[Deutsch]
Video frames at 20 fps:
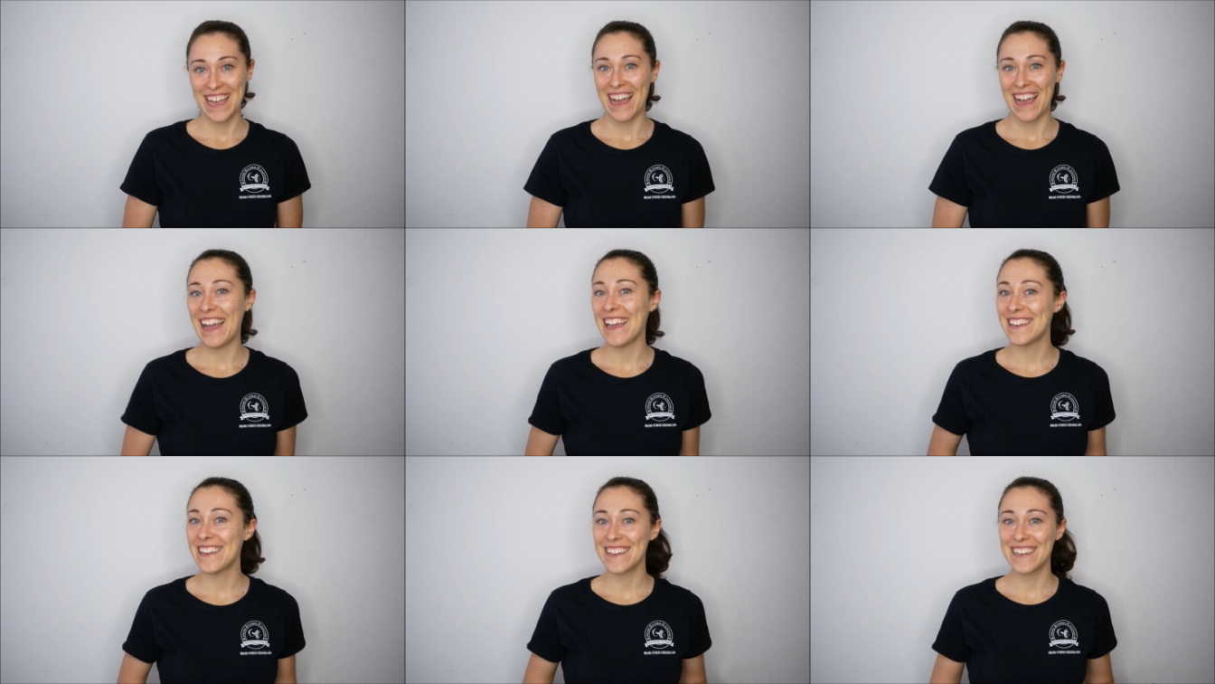
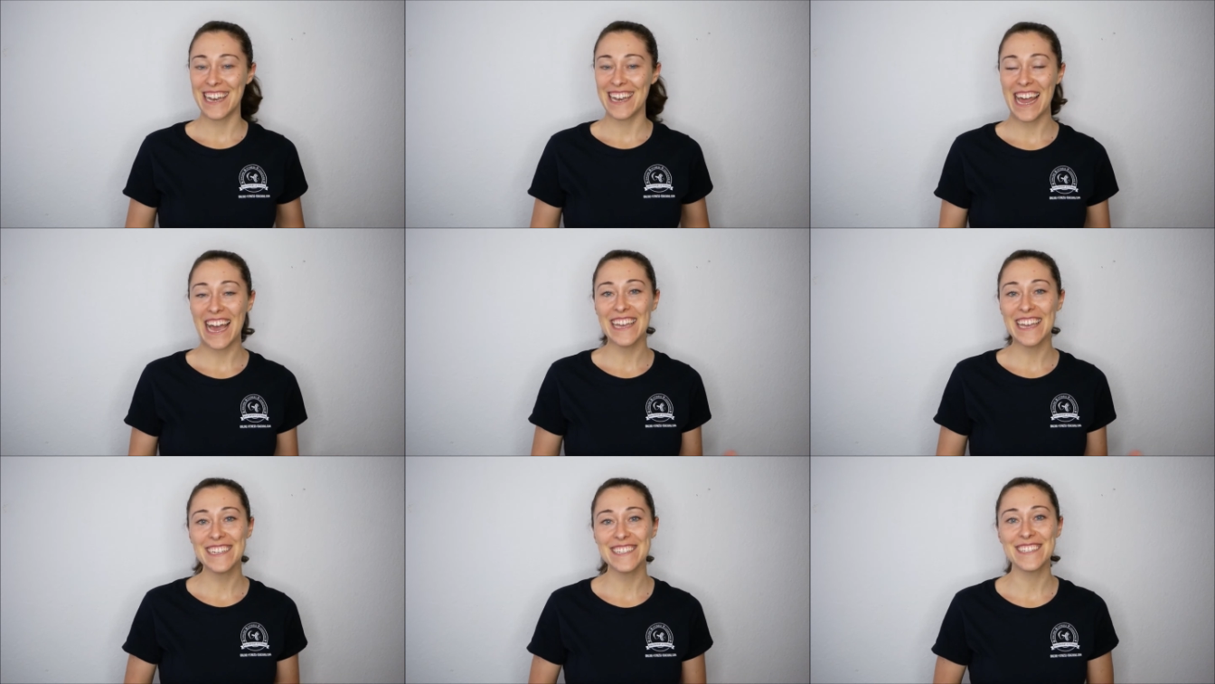Ein
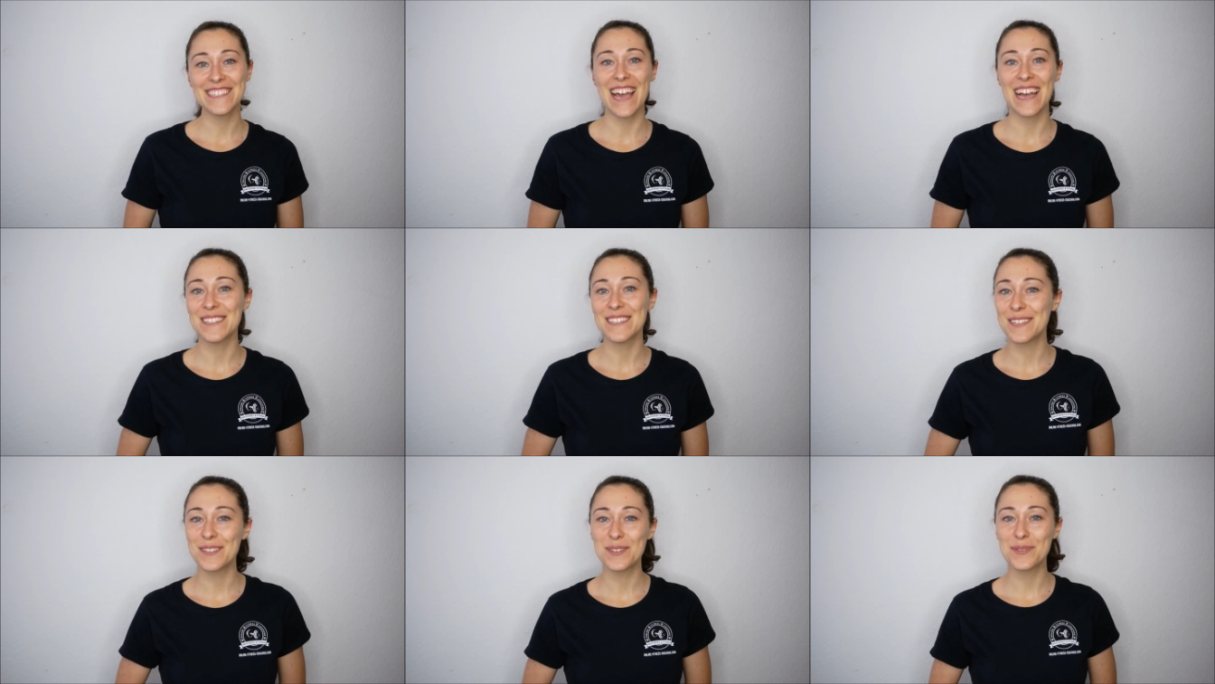kleines
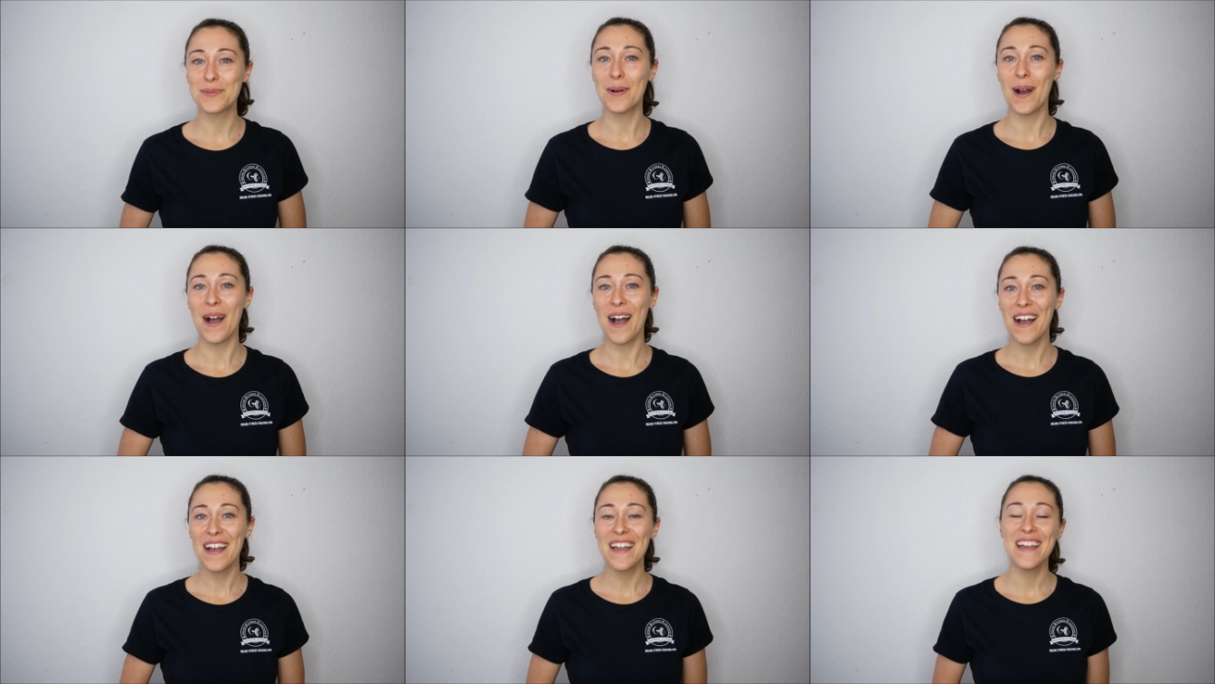
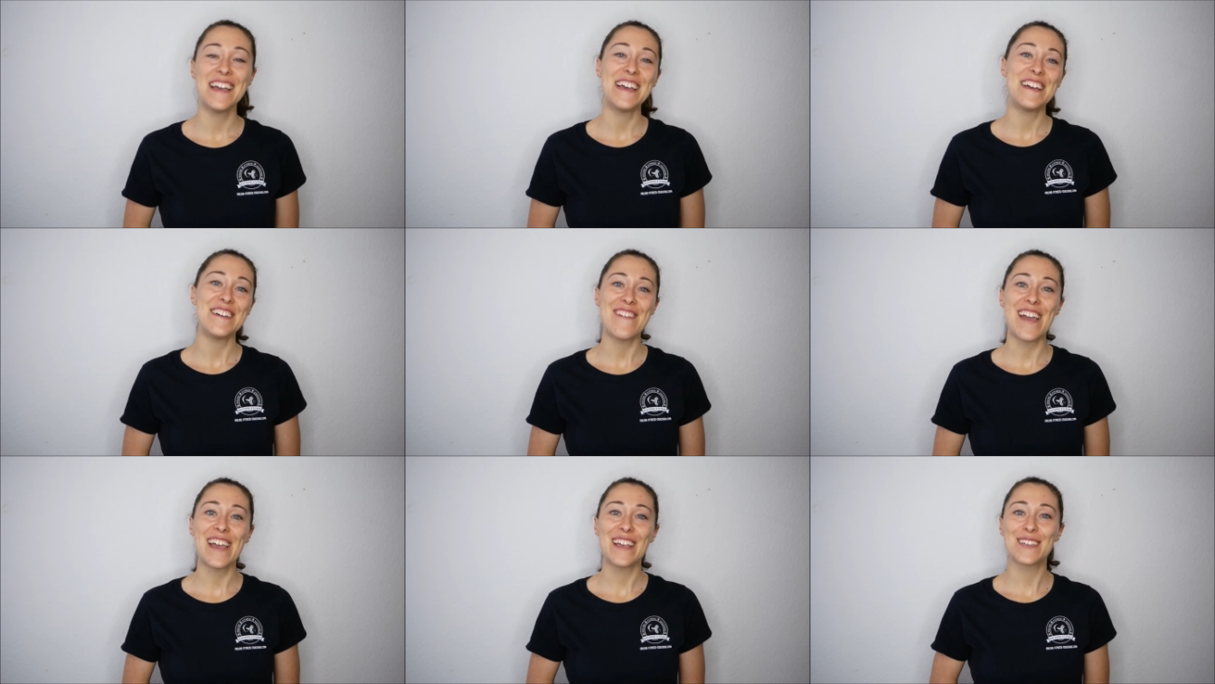Accessoire,
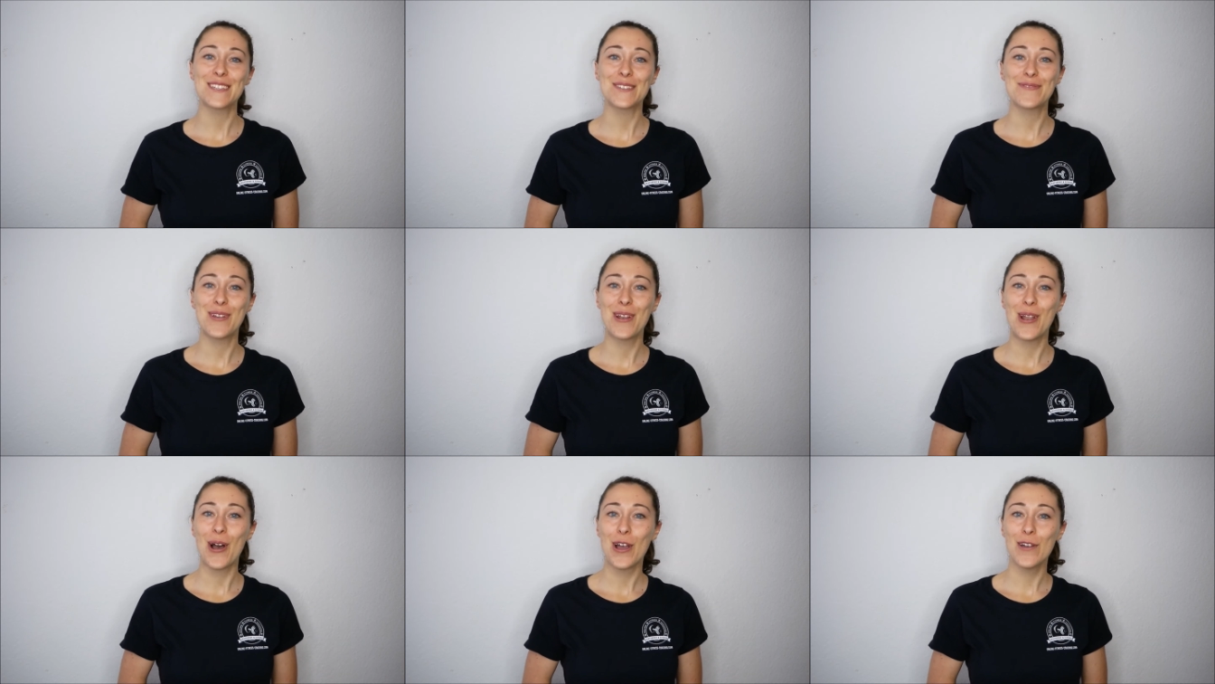welches
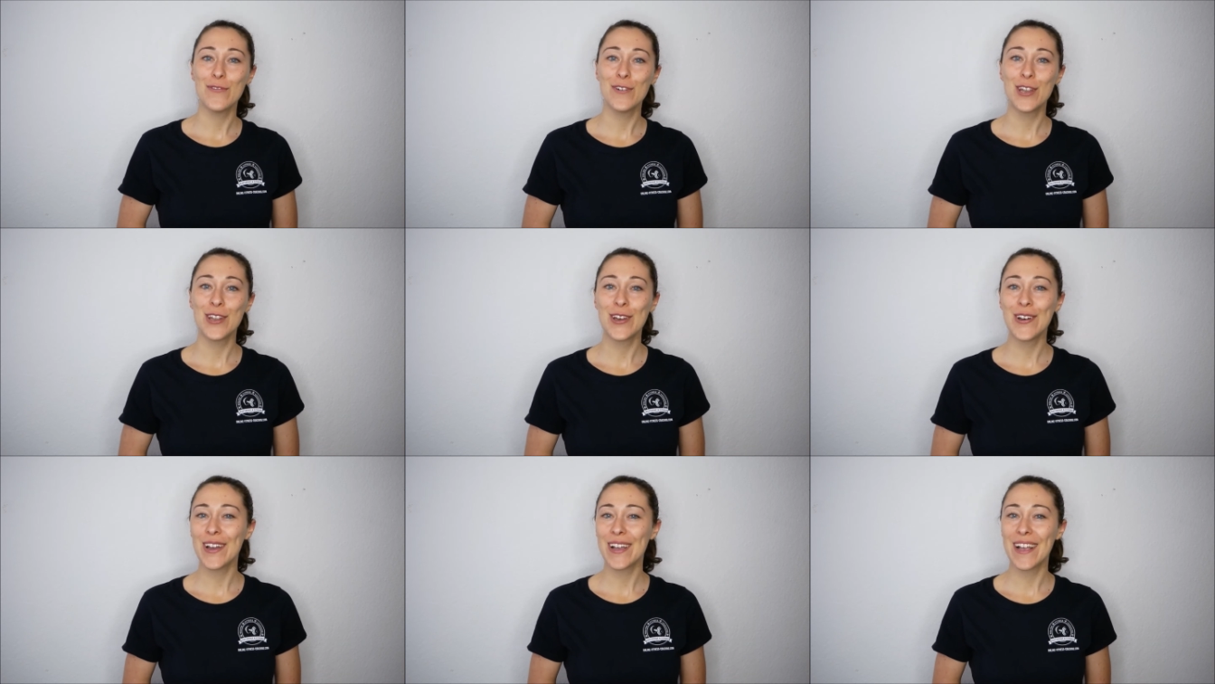für Läufer
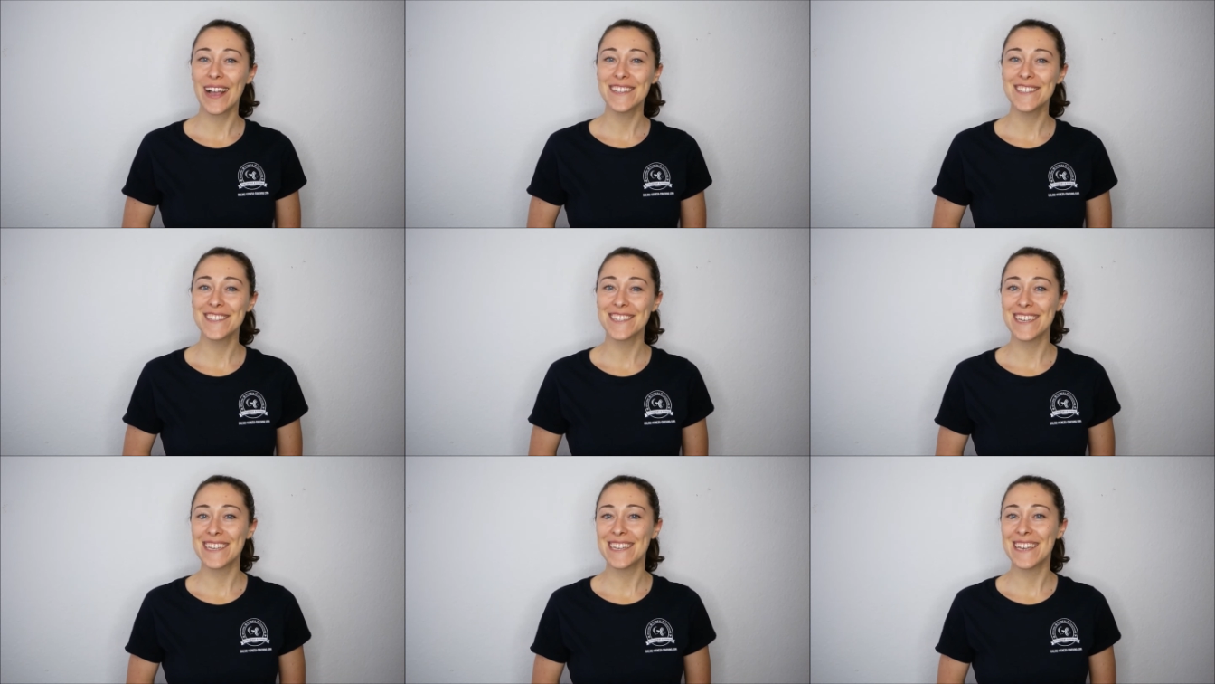doch
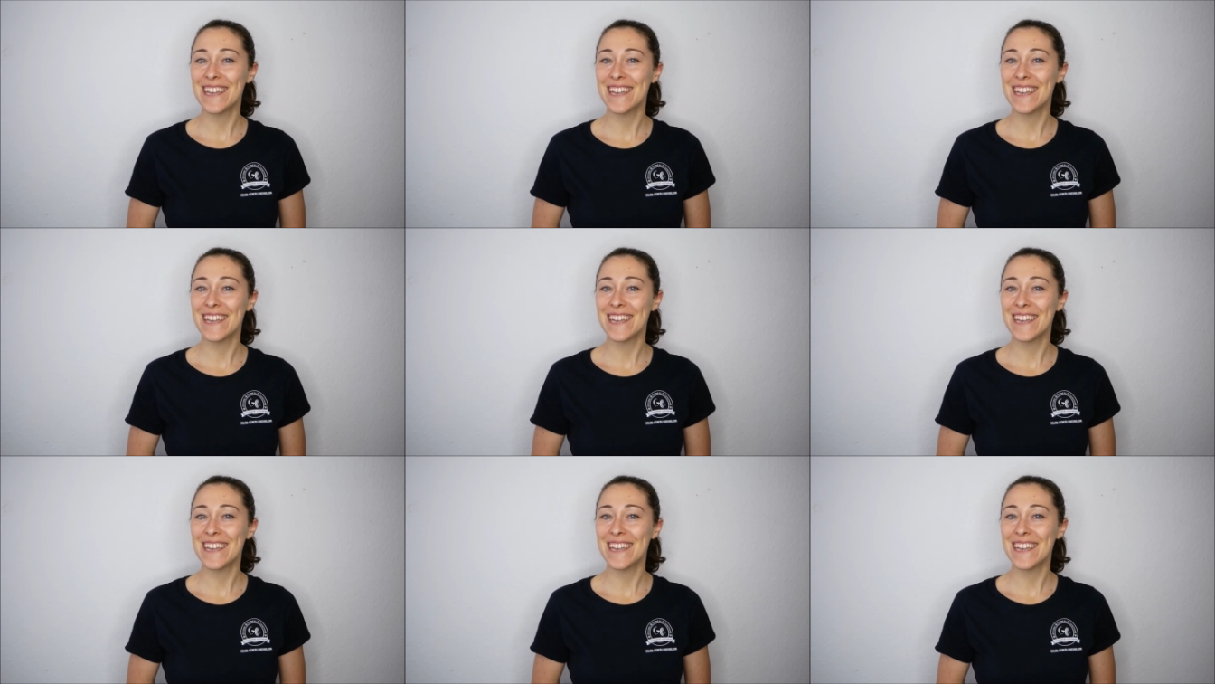ganz